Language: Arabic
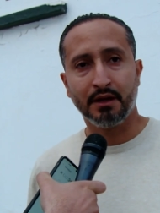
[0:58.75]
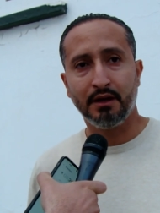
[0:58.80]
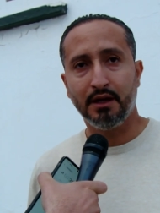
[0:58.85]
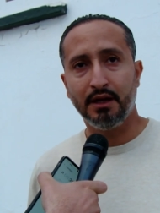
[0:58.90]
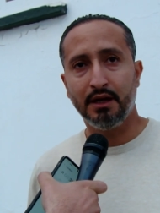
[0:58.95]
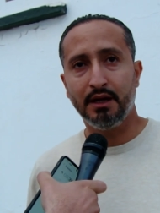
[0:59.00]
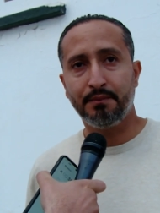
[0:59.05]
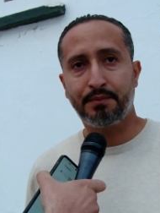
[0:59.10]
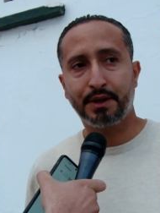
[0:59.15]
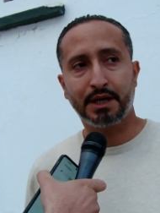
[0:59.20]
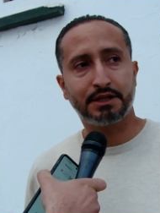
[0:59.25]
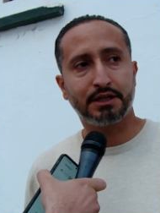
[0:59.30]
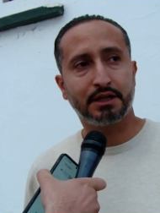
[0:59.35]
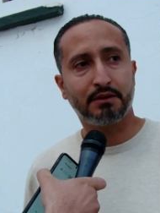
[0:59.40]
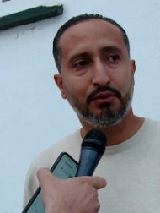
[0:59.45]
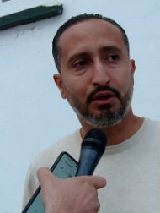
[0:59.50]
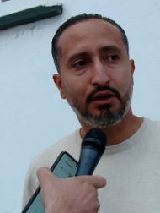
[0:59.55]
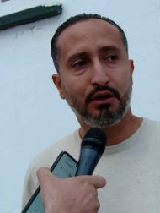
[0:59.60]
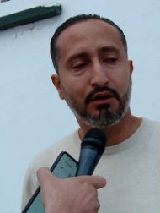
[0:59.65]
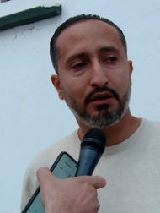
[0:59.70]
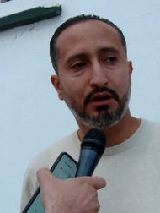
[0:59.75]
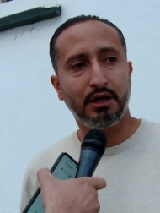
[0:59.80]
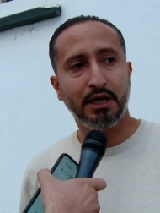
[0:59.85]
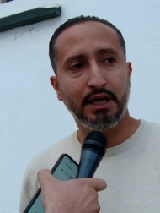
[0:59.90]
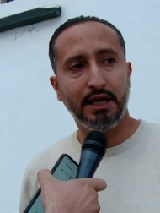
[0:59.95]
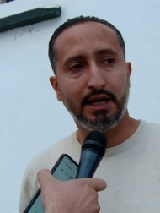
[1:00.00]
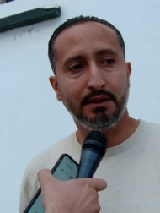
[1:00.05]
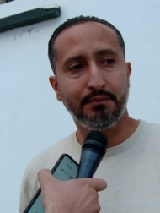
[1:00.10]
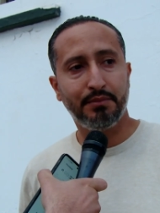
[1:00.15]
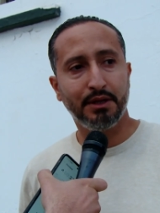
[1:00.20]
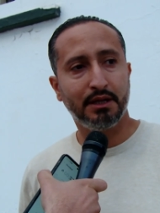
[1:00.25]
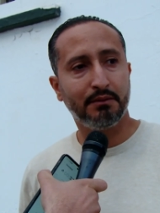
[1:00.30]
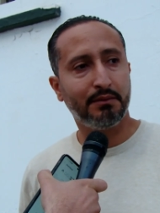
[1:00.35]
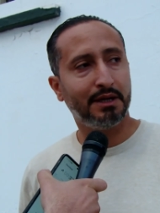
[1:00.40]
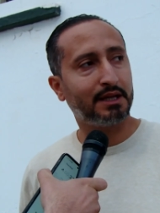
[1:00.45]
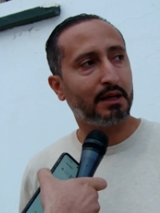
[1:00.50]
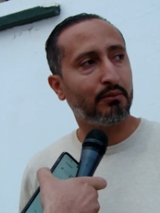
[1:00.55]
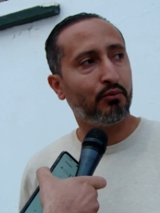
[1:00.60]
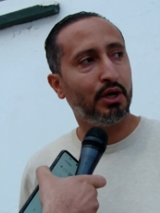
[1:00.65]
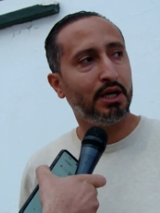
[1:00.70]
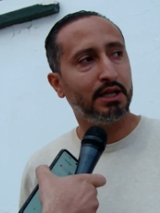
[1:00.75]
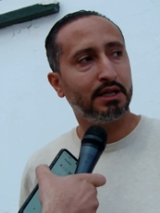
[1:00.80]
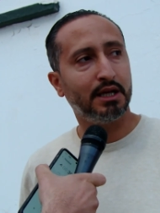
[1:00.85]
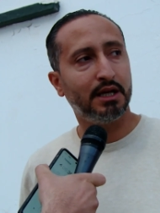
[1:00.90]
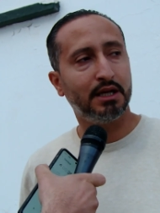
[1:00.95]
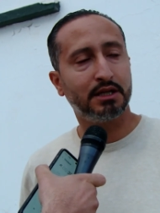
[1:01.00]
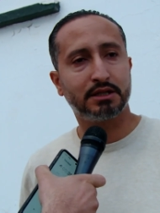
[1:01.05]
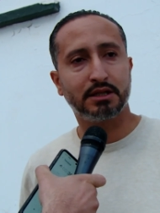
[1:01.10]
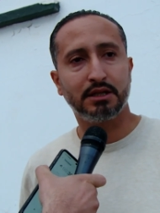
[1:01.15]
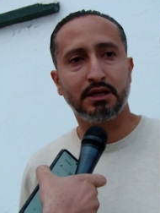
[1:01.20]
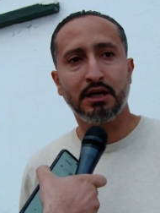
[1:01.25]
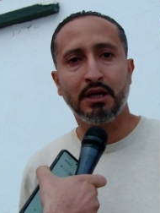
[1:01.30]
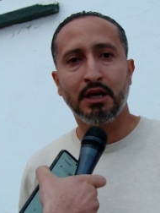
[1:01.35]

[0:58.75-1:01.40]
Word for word: آه، براتيكمون لاعبين معناتها موين داج